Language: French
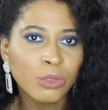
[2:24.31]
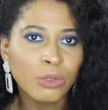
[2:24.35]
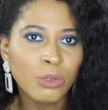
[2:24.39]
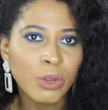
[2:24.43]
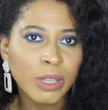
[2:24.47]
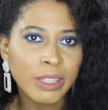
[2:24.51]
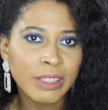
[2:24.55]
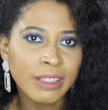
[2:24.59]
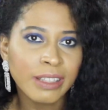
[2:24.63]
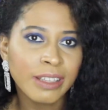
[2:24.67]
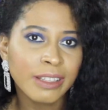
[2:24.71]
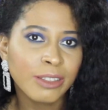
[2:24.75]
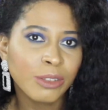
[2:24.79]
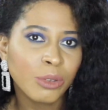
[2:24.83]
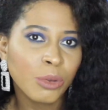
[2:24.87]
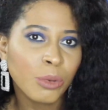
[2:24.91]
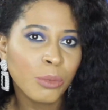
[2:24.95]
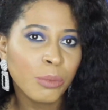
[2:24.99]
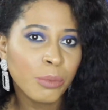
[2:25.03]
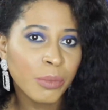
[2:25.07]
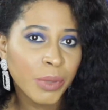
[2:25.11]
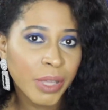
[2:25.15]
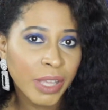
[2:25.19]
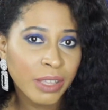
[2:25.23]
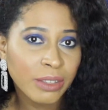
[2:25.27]
doit être
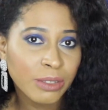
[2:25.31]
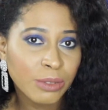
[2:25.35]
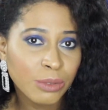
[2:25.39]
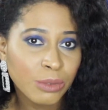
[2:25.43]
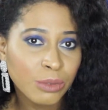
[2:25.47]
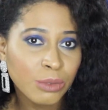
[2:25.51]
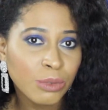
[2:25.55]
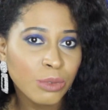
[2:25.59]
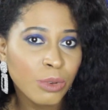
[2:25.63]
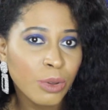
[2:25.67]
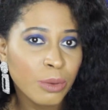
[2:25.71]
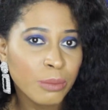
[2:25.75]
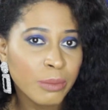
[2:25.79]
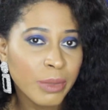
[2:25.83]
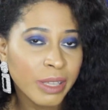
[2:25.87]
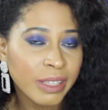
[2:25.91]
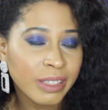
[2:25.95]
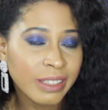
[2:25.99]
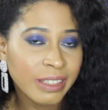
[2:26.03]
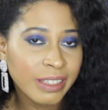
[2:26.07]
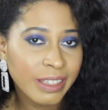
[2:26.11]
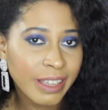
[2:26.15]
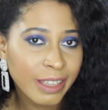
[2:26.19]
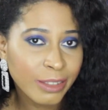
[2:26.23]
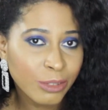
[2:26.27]
perçu comme un
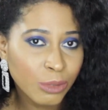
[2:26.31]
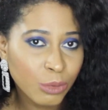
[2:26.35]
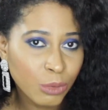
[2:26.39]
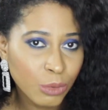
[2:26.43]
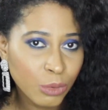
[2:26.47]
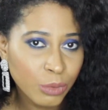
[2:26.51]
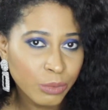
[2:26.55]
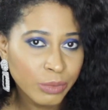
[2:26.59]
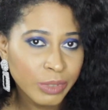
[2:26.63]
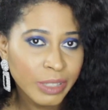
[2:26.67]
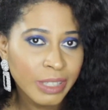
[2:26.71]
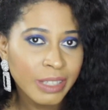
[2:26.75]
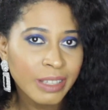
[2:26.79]
cadeau